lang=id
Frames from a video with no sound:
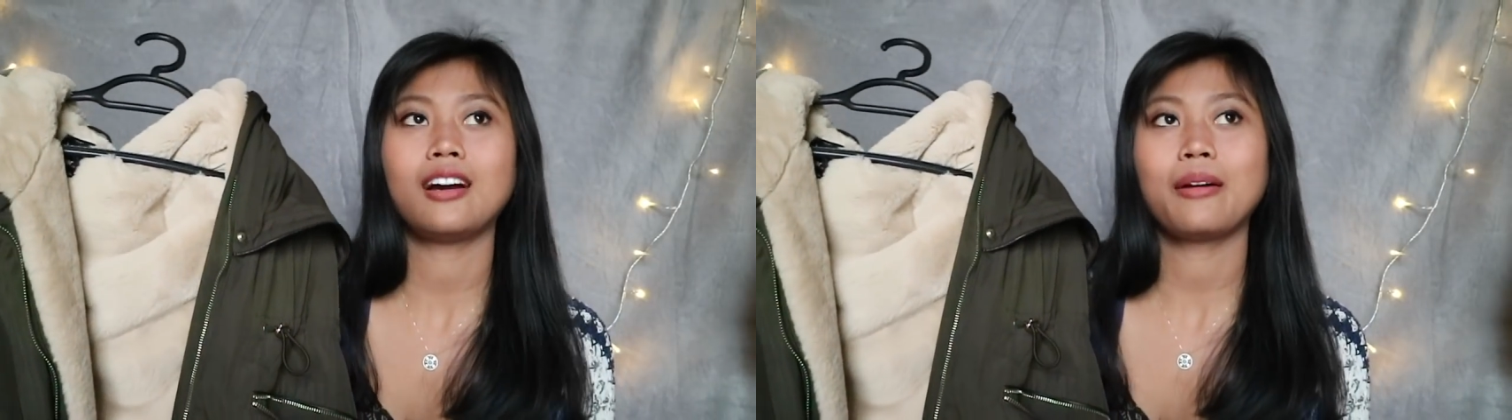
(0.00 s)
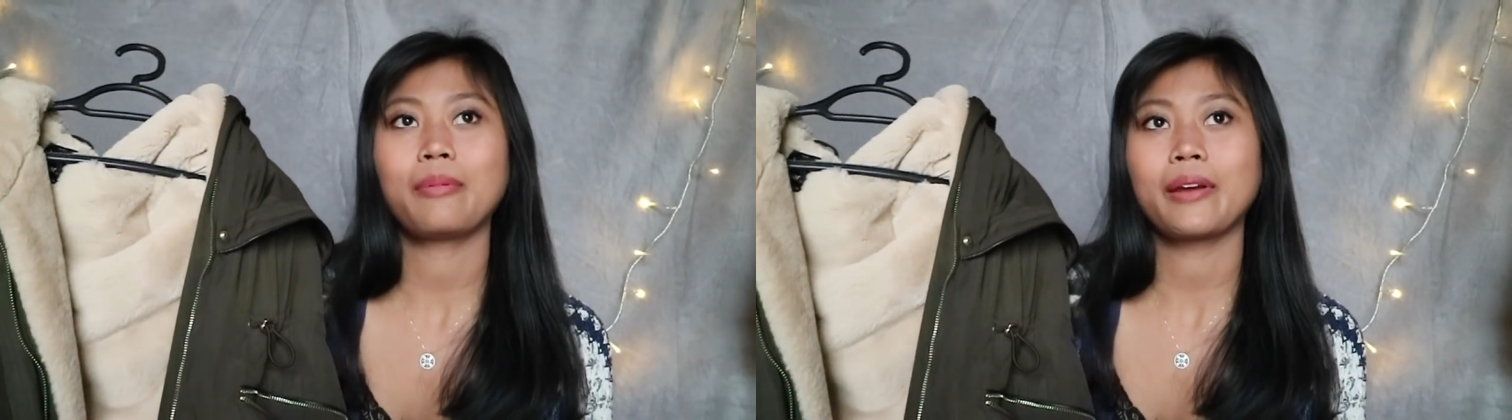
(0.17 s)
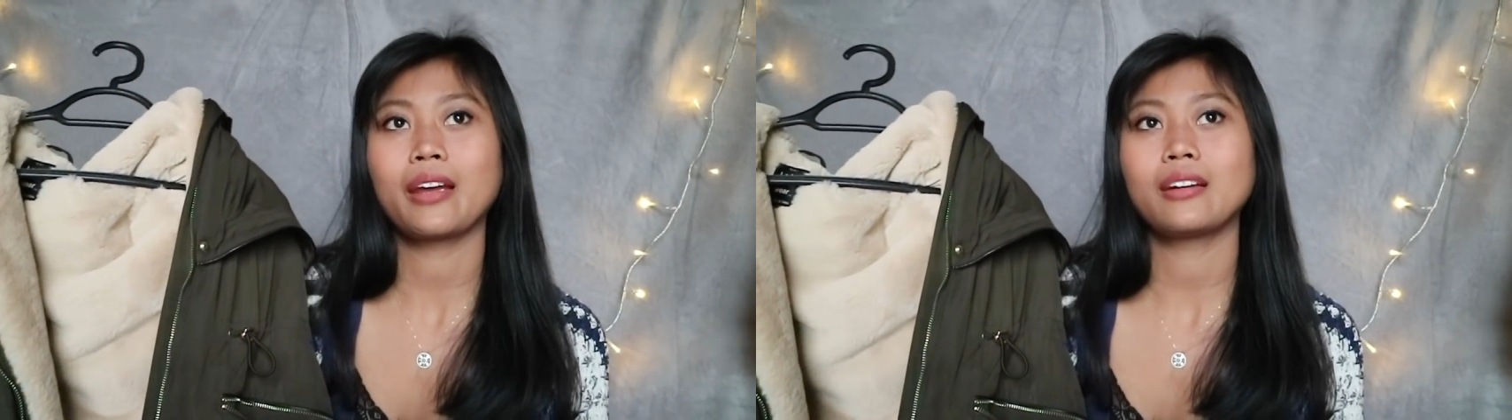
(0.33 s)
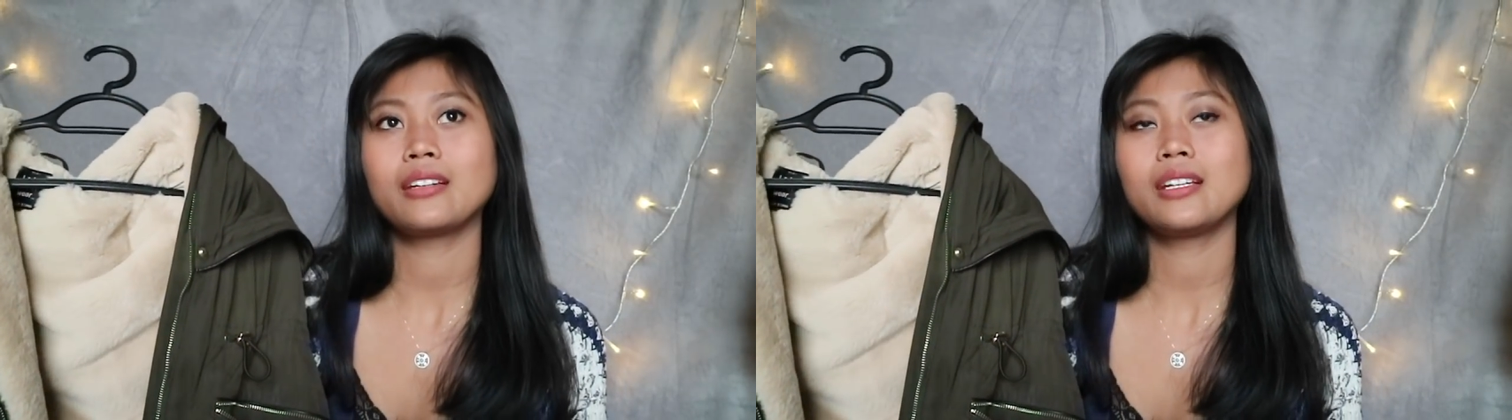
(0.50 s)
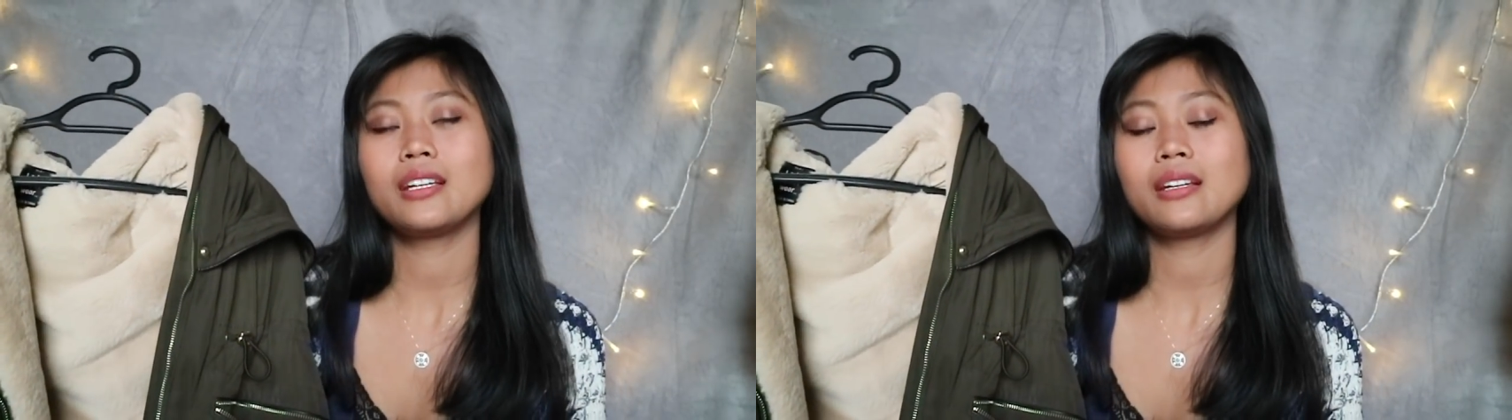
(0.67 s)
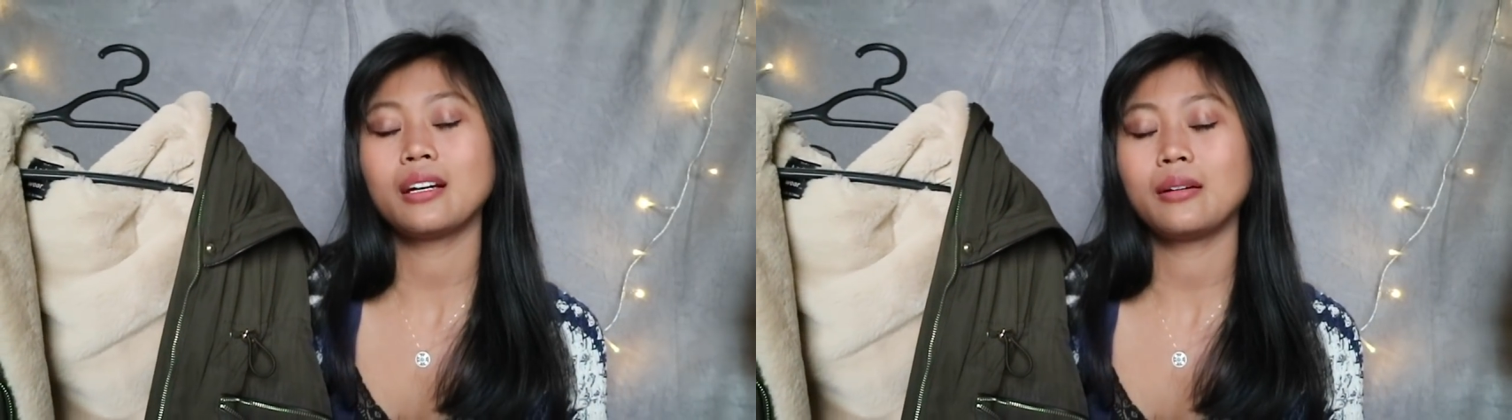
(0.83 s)
apa ya
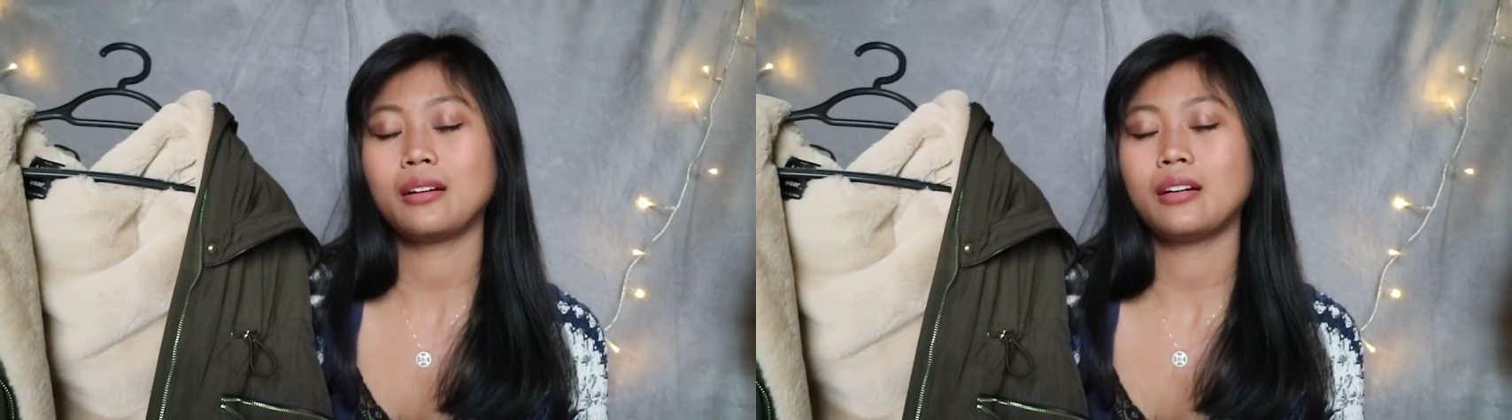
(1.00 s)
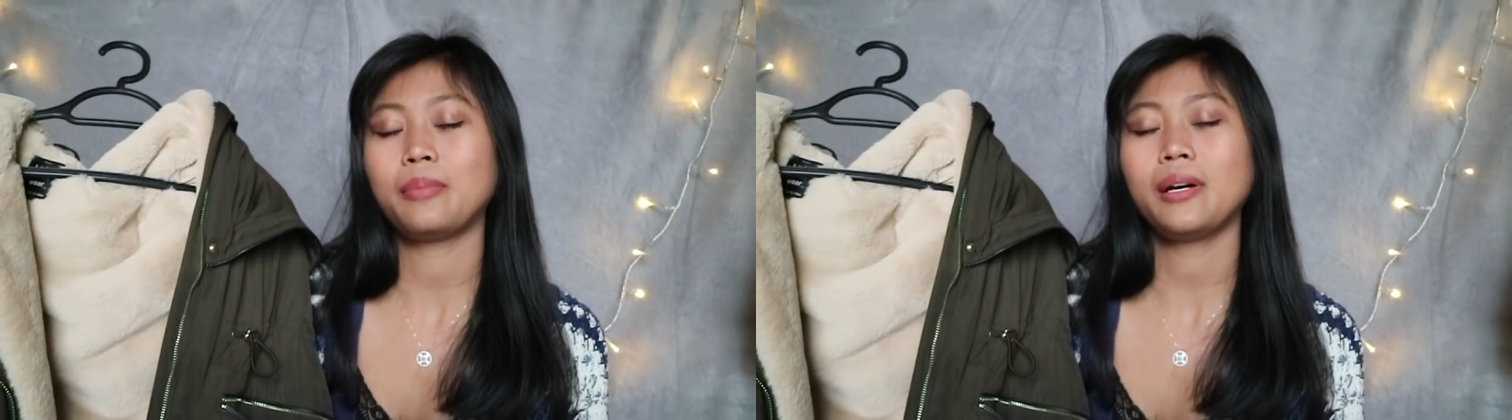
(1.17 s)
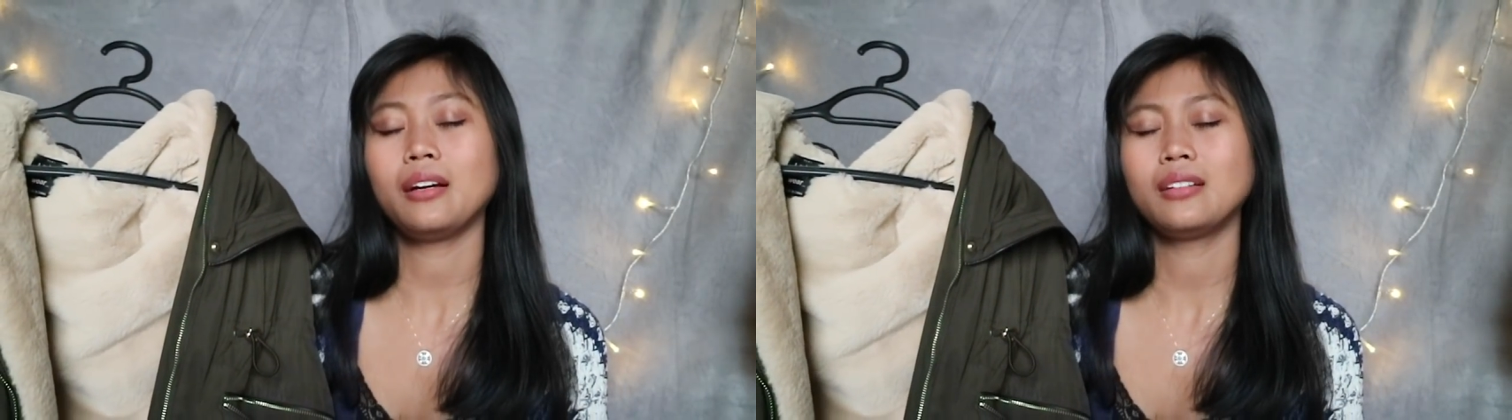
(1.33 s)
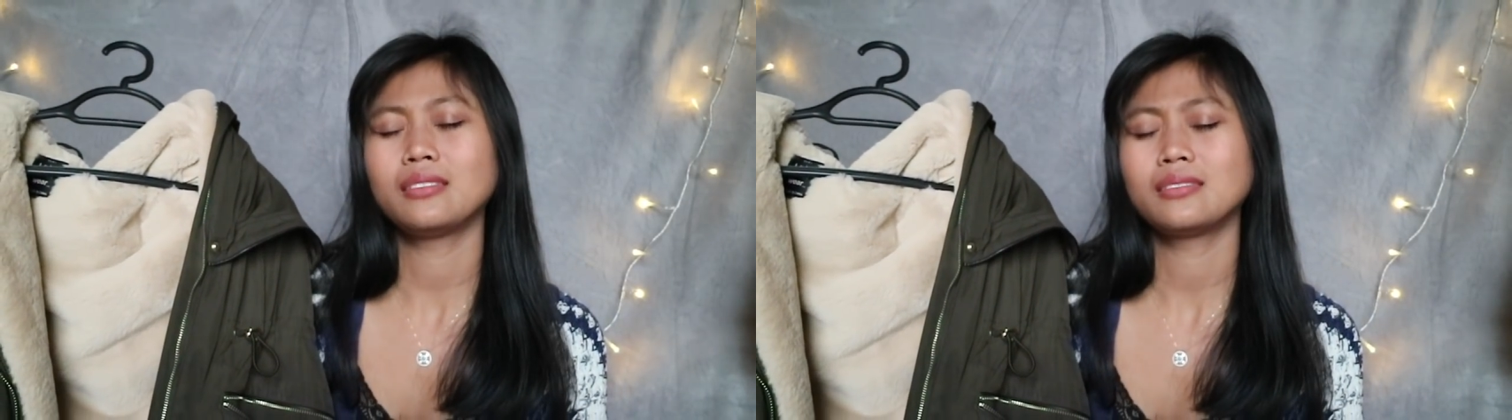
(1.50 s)
dingin uh, apa